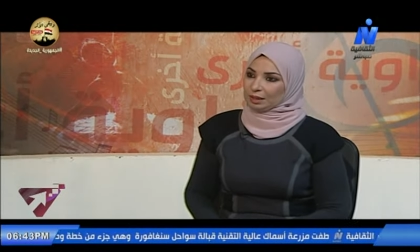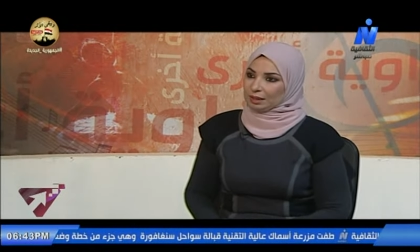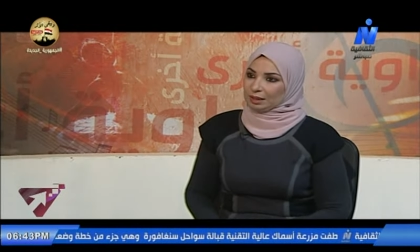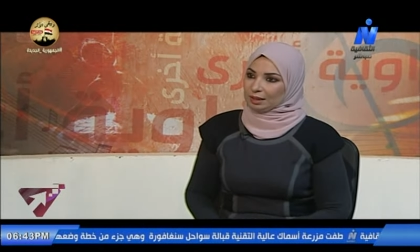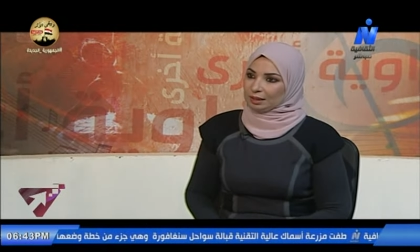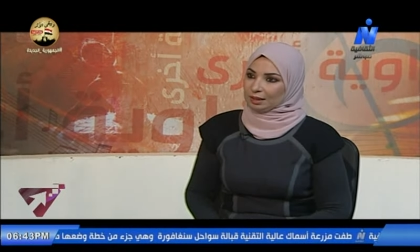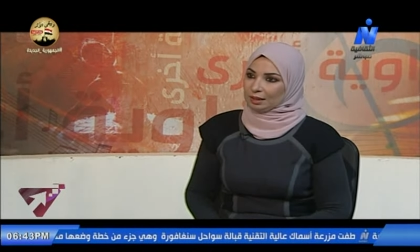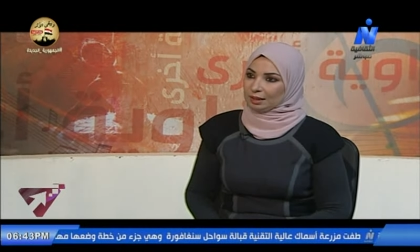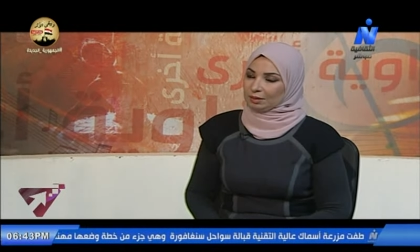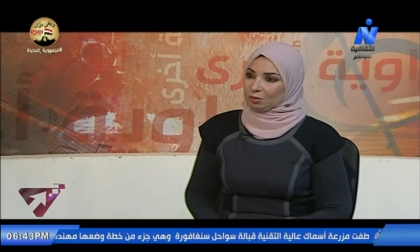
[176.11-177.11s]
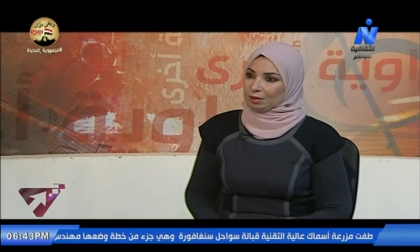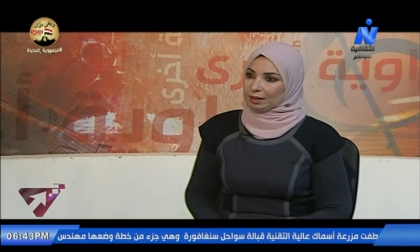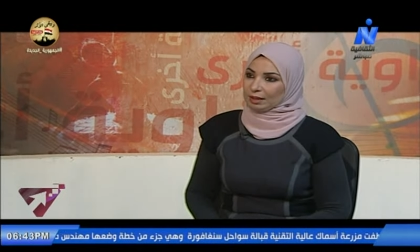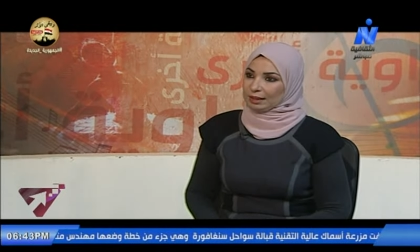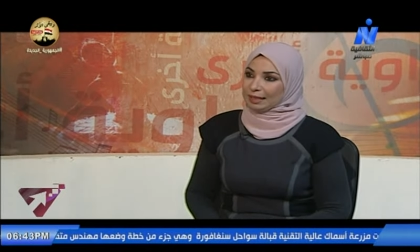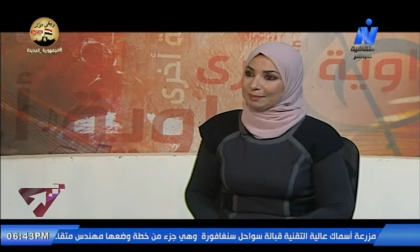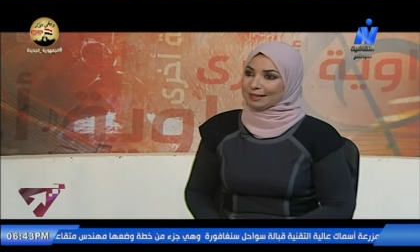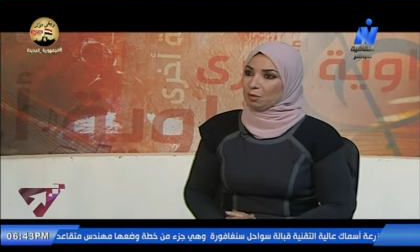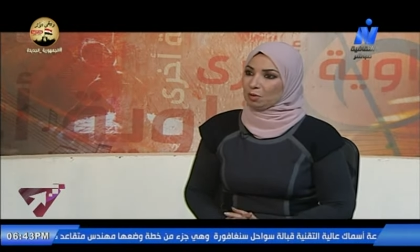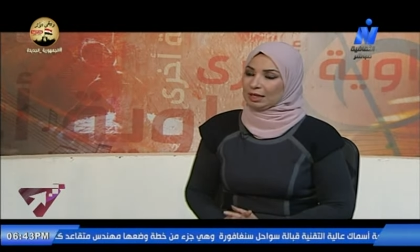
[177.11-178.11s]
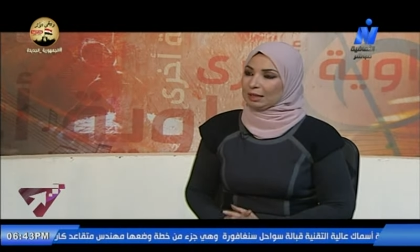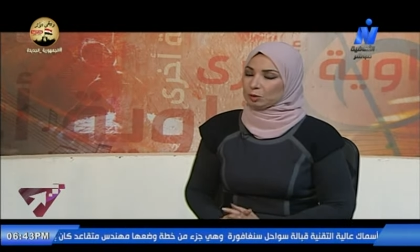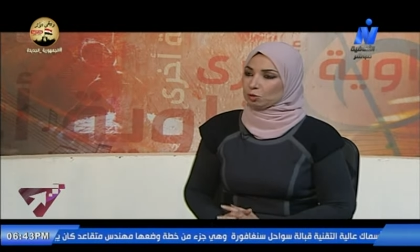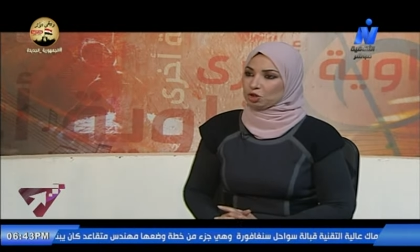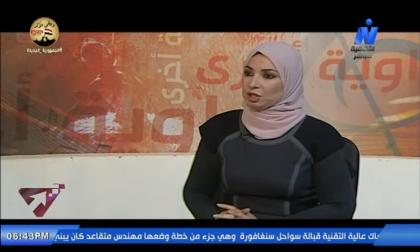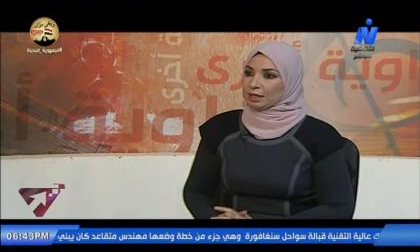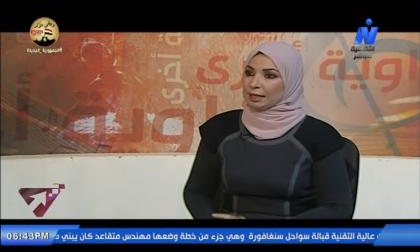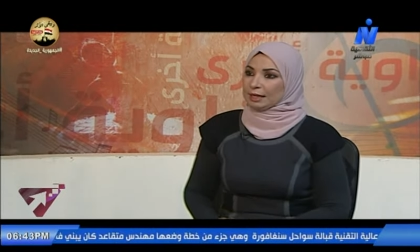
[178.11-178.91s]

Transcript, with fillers: آه، ولا كلمه اول هنا بتشير الى